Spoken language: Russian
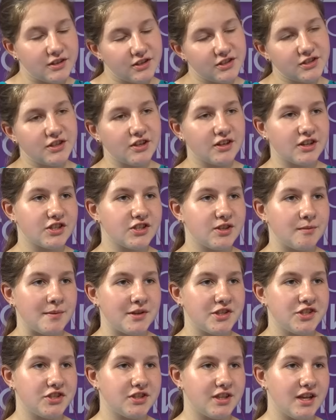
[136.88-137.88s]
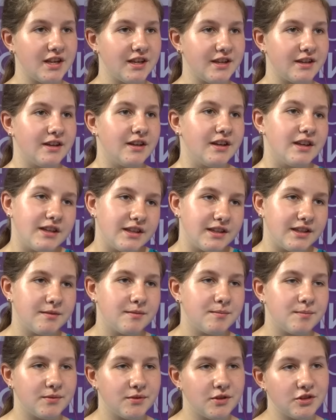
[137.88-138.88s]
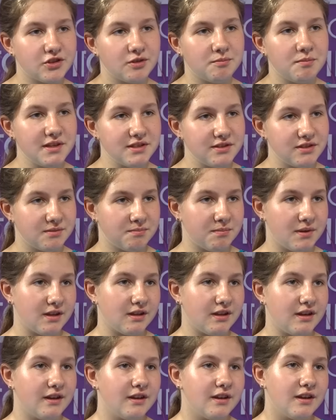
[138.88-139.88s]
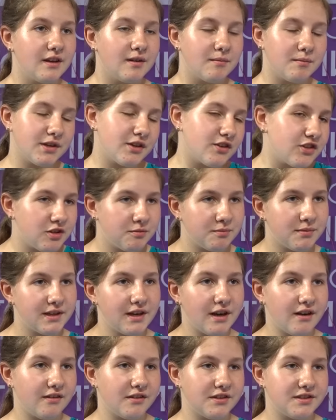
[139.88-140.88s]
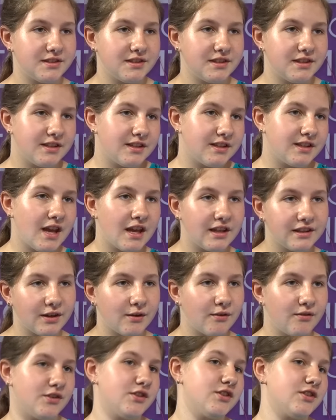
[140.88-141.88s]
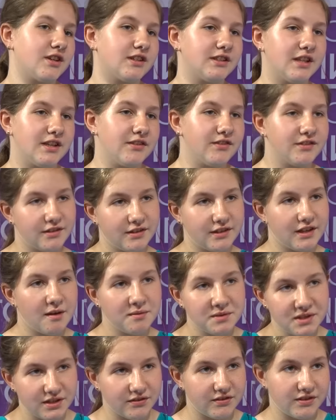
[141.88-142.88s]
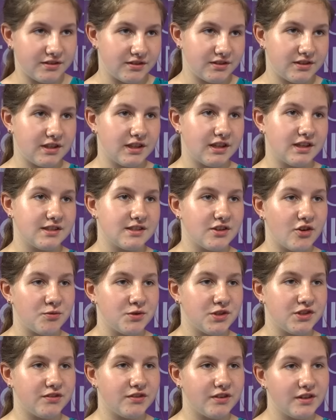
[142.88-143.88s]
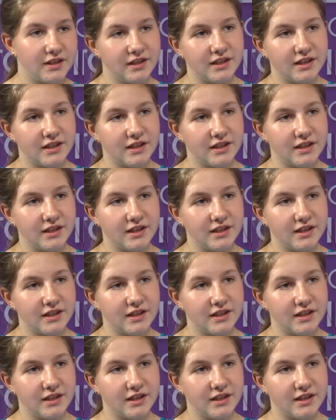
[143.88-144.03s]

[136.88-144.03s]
То, что только что прочитали, и то, что песни спели, мне очень понравилось. Я такого вообще никогда не видела, я вообще не видела таких сообществ.